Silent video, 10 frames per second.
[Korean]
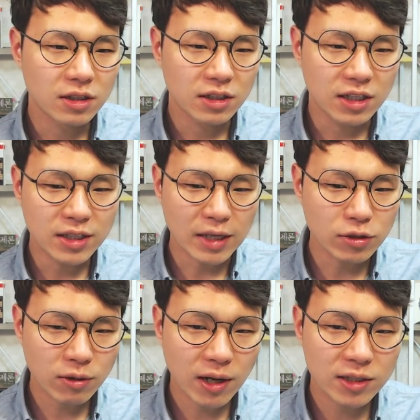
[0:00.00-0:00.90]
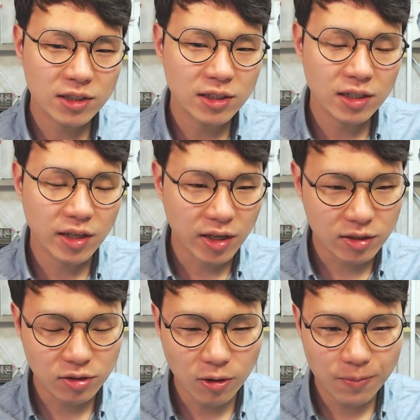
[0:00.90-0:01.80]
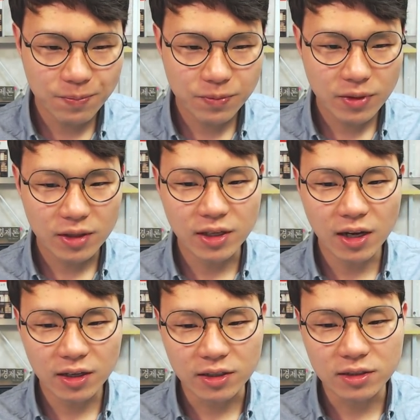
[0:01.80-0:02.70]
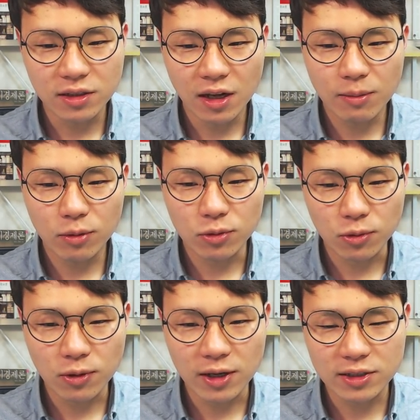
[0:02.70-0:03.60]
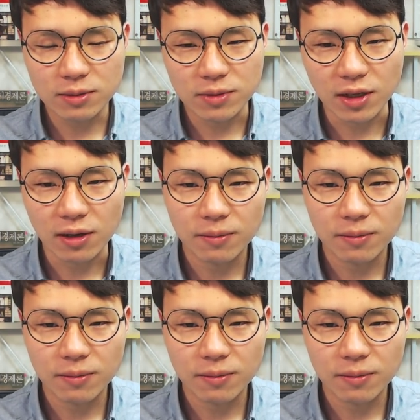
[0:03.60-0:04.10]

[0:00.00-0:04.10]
이 다섯 가지에 대해서 이야기를 해보도록 하겠습니다.